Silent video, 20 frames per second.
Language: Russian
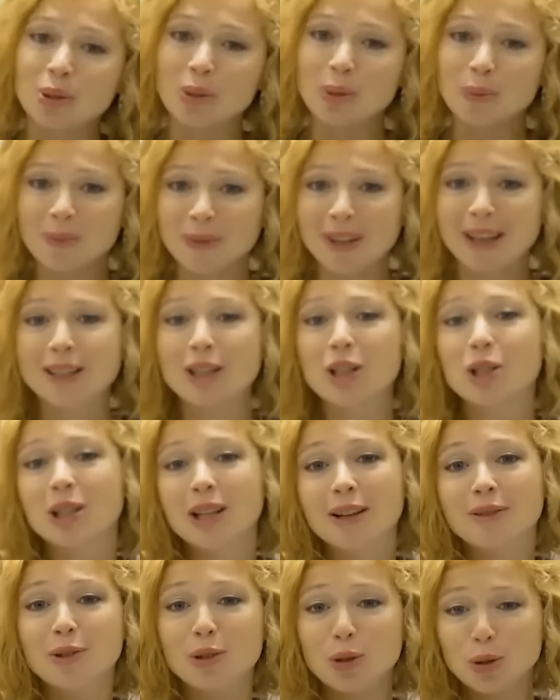но ее не
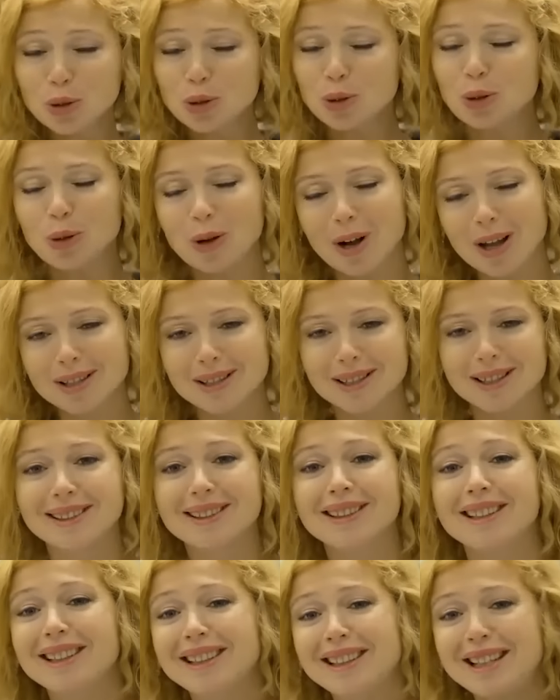приняли и к тому же
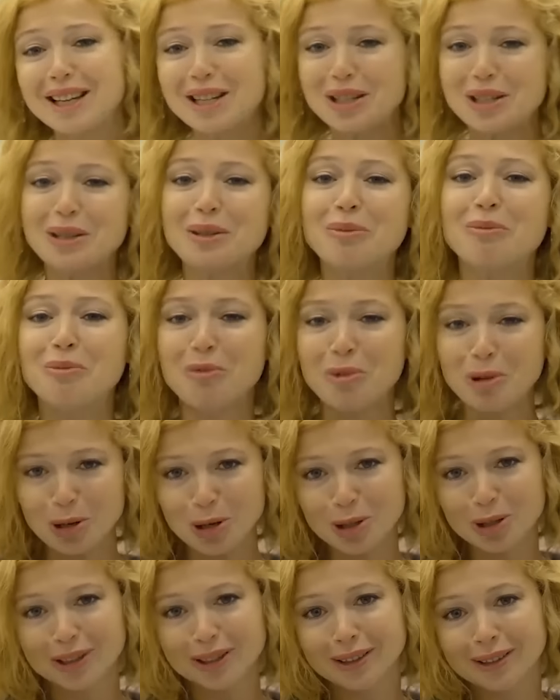посоветовали актерской
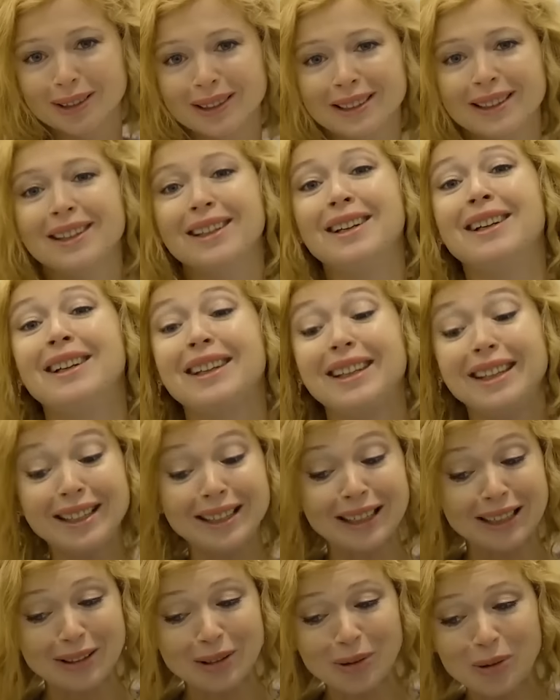профессии не
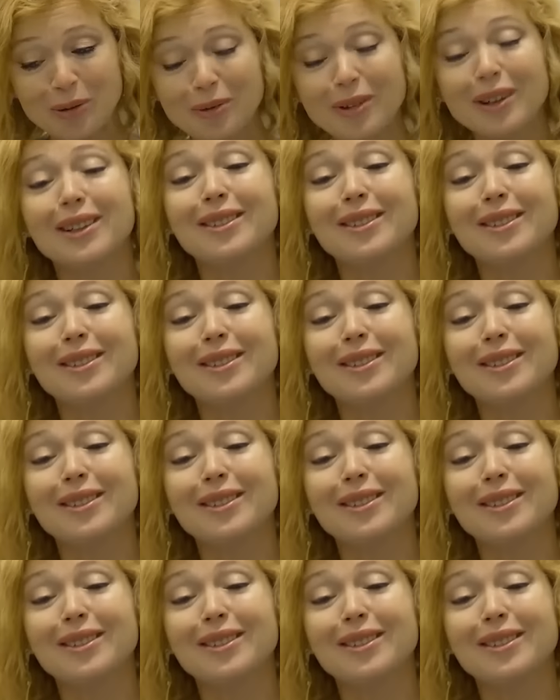заниматься.